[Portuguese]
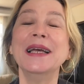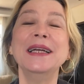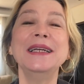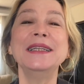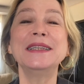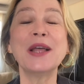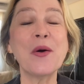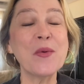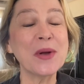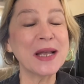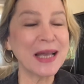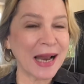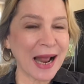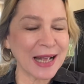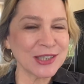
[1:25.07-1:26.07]
Então,
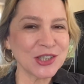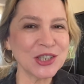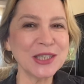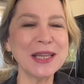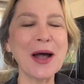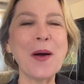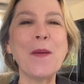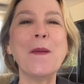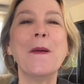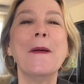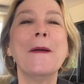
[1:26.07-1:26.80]
gratidão